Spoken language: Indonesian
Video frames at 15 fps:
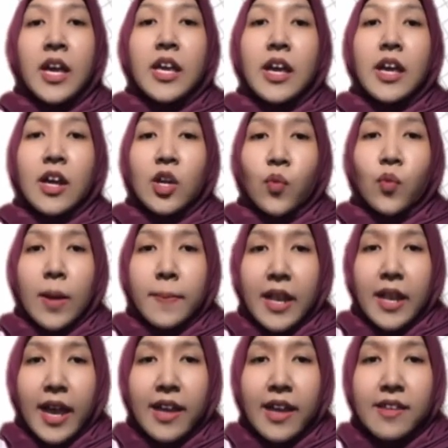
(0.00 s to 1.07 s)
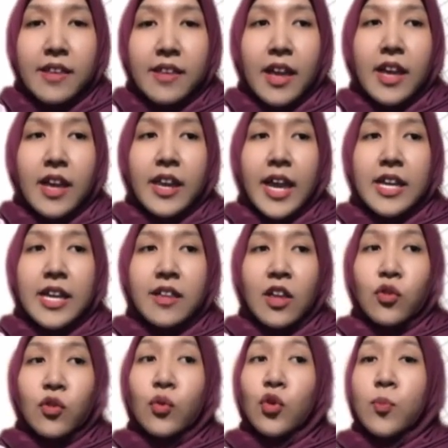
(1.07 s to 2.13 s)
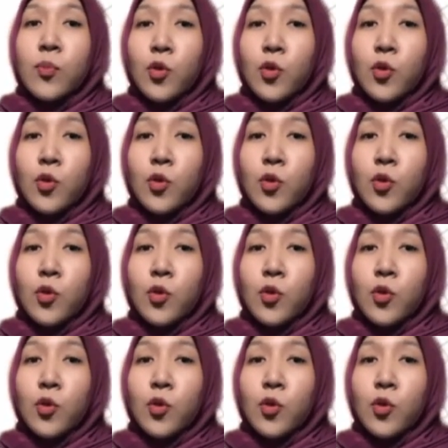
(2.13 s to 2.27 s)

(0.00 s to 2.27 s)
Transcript: yang kedua belas naiknya suhu